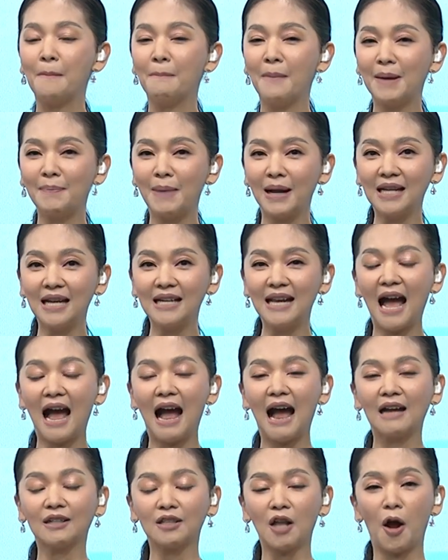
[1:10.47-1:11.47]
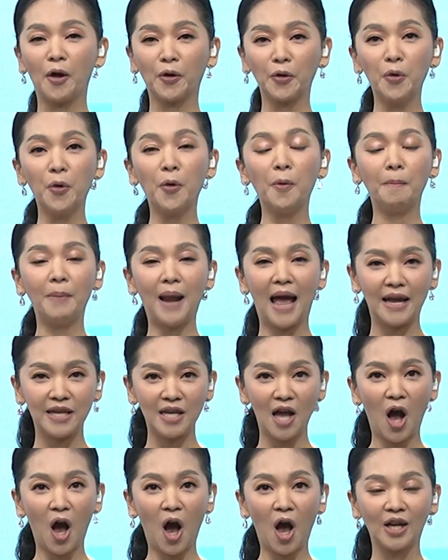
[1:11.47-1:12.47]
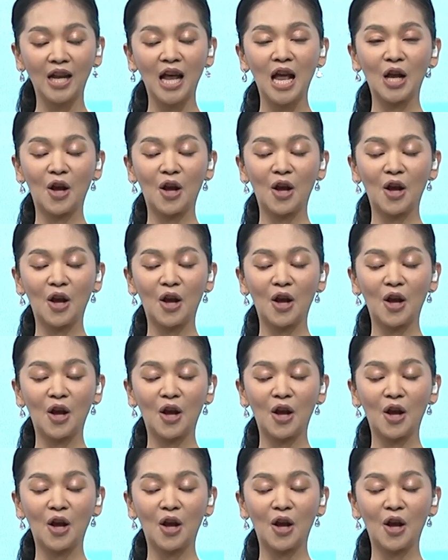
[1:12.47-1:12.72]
มาพัฒนาต่อรูปแปลยอด